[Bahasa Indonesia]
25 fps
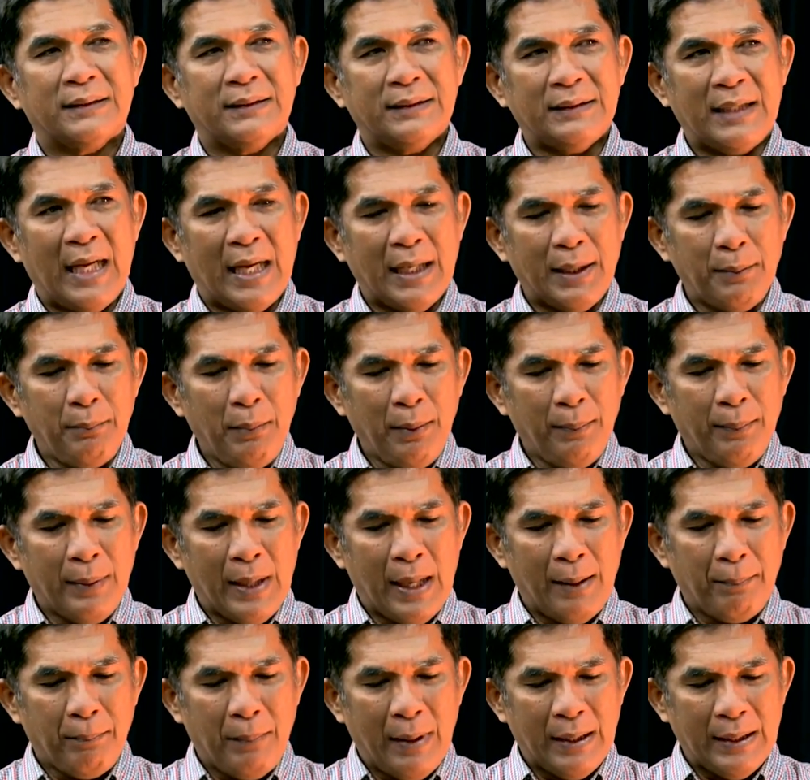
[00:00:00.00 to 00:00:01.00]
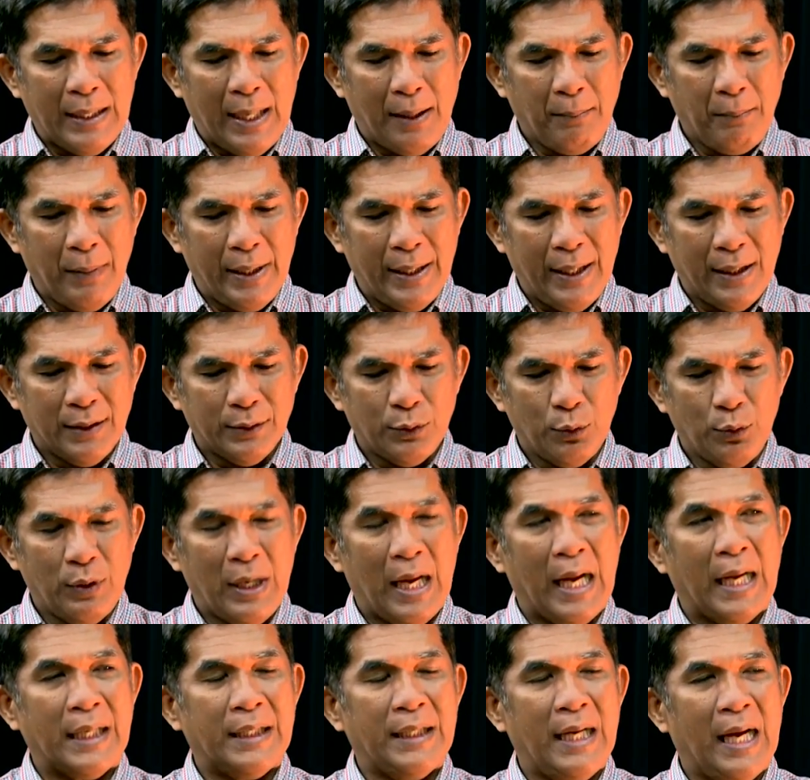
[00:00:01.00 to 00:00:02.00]
dari beberapa nama yang
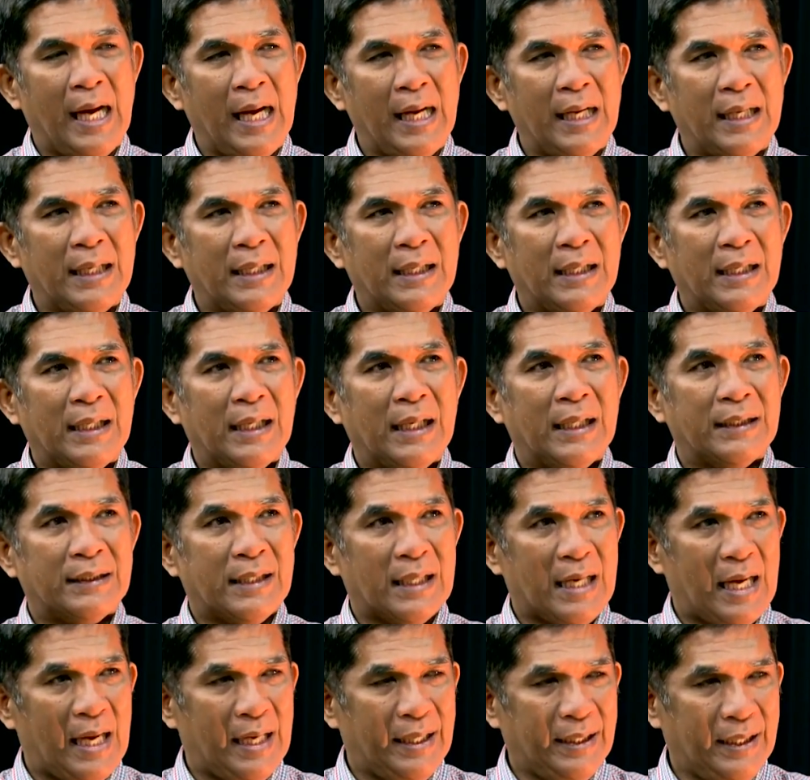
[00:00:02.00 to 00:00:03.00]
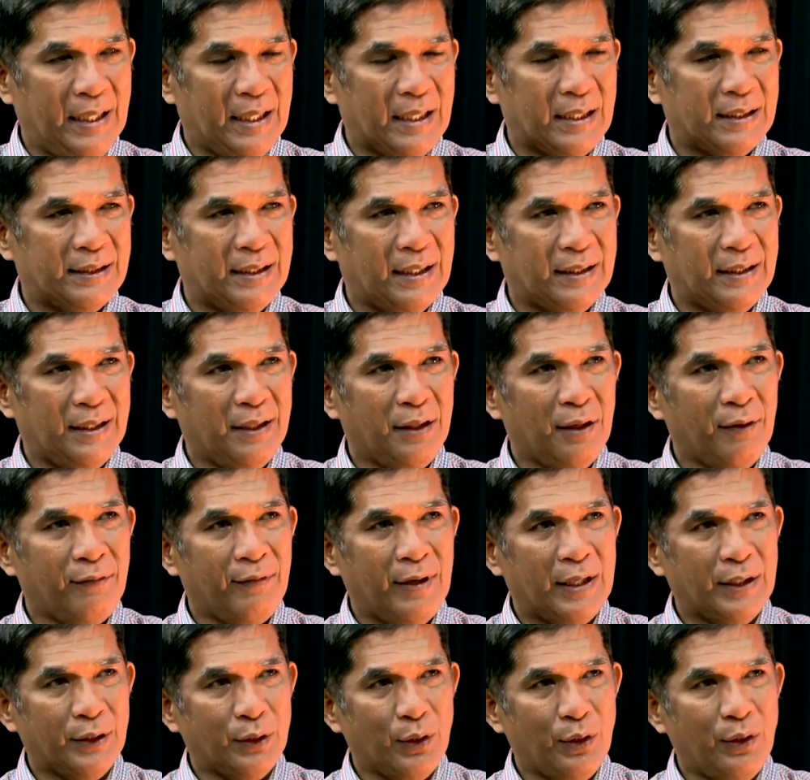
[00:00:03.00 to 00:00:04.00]
sudah ada terakhir Setia
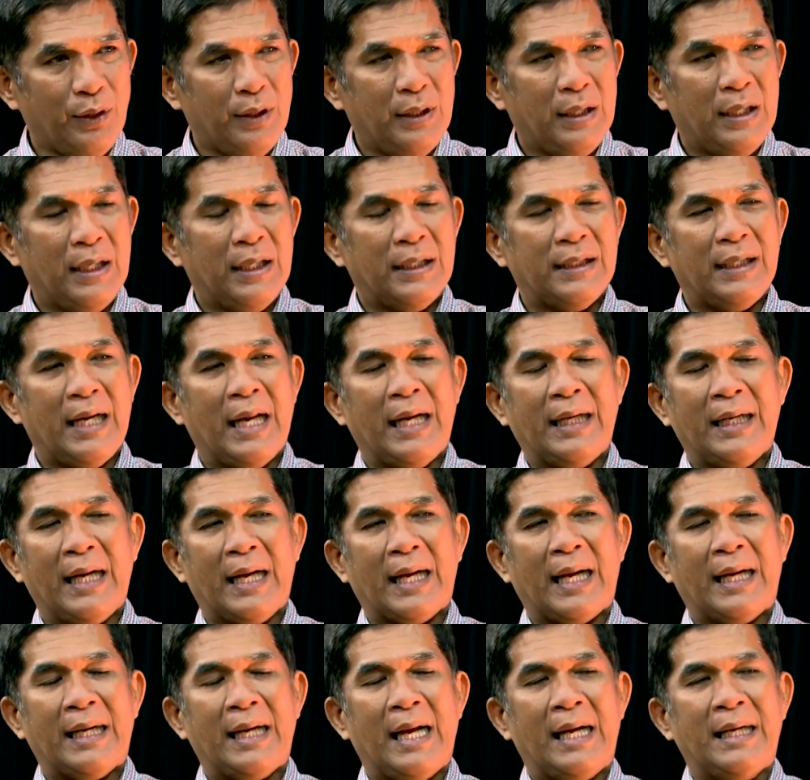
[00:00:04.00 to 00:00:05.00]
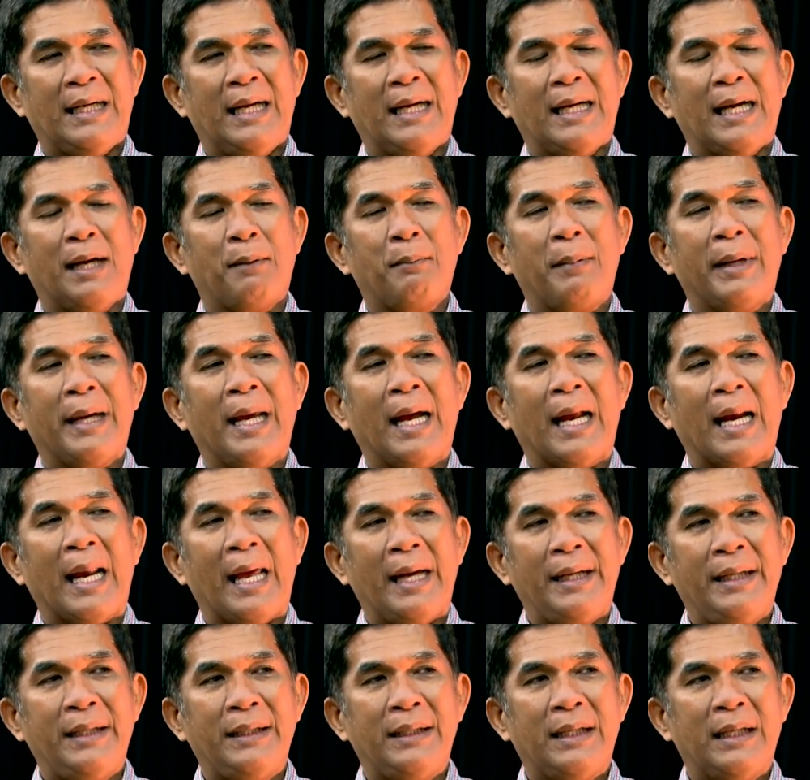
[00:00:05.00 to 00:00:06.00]
Novanto hmm. dan akan ada nama yang
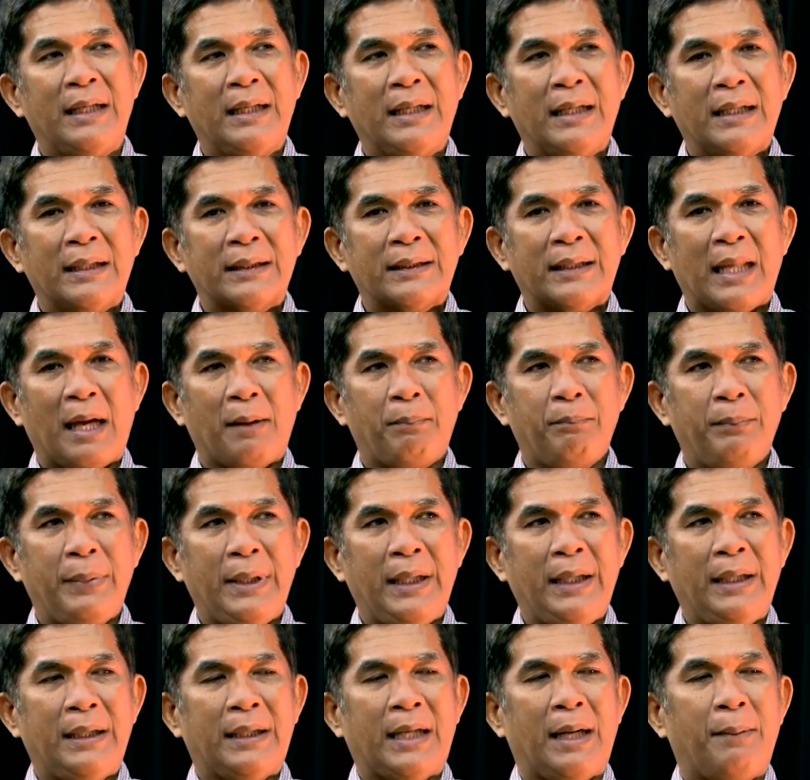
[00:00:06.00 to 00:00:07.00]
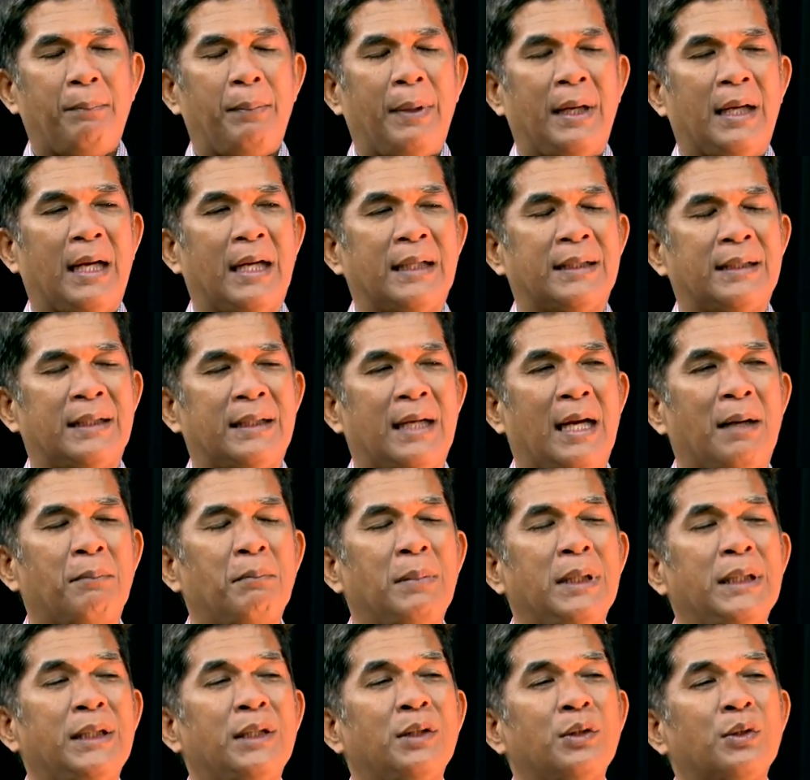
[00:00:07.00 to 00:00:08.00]
lain tapi KPK sedang
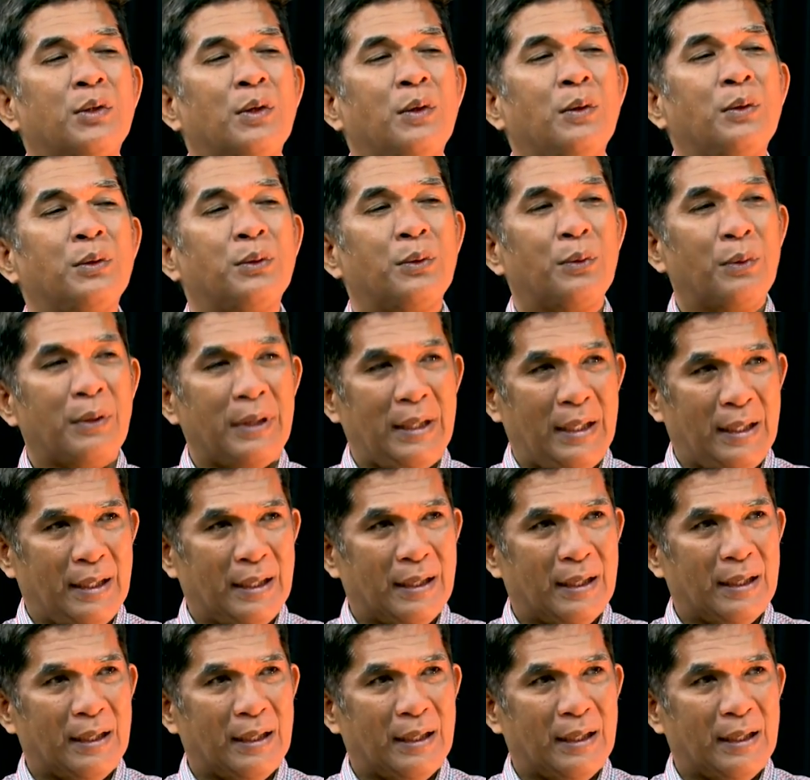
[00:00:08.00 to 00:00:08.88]
menyusulusuri.